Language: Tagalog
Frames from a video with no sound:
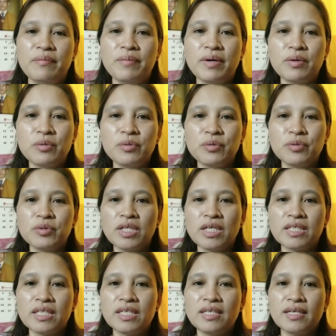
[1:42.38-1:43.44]

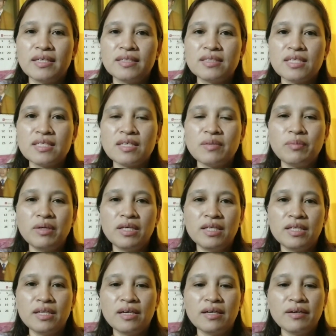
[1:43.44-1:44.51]
mangungutang na yan,
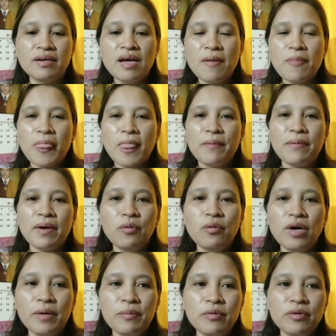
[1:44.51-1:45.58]
sasabihin na,
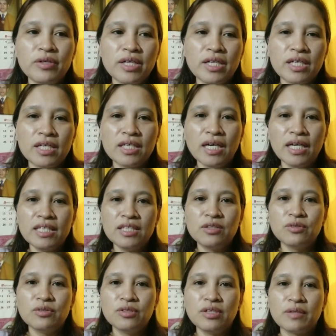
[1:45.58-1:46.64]
pakuha muna ng
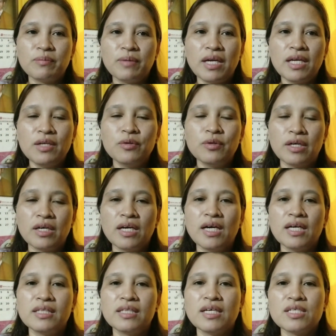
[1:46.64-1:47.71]
ganito, ng Milo, ng
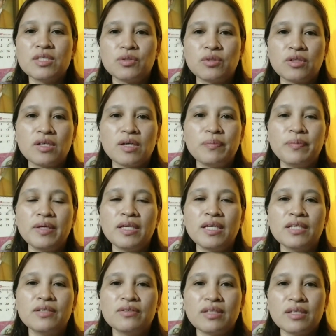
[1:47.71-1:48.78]
gatas, or kape,
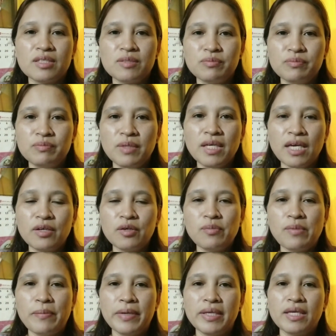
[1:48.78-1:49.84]
ganun. Tapos bigay
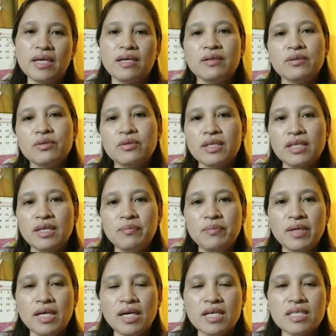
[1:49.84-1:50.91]
ko mamaya, o kaya
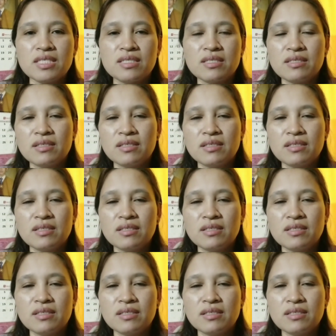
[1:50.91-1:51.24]
bigas,